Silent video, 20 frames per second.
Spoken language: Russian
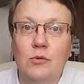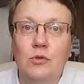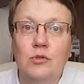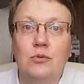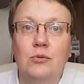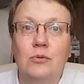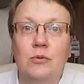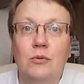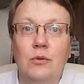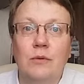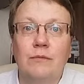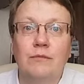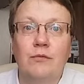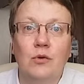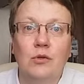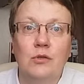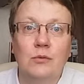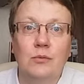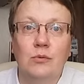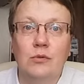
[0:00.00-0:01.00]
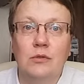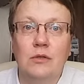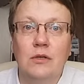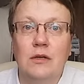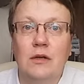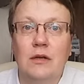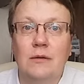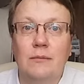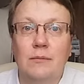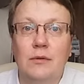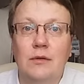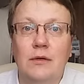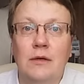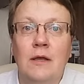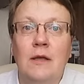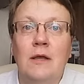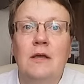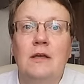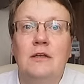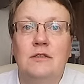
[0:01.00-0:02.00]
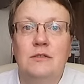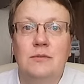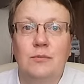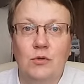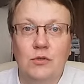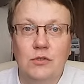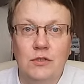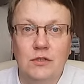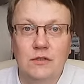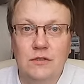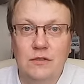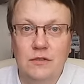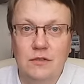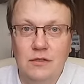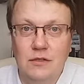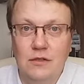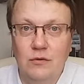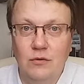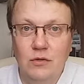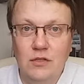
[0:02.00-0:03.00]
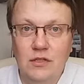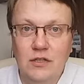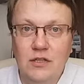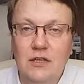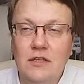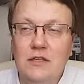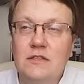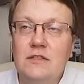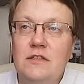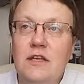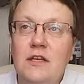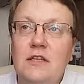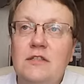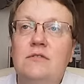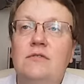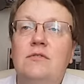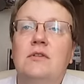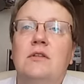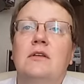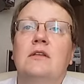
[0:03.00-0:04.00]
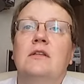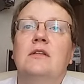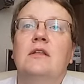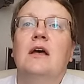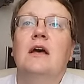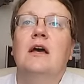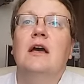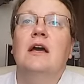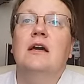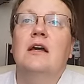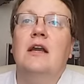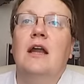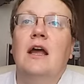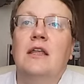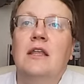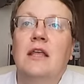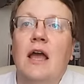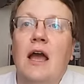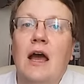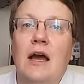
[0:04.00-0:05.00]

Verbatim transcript: То есть вроде бы он как бы смотрится довольно-таки естественно на экране,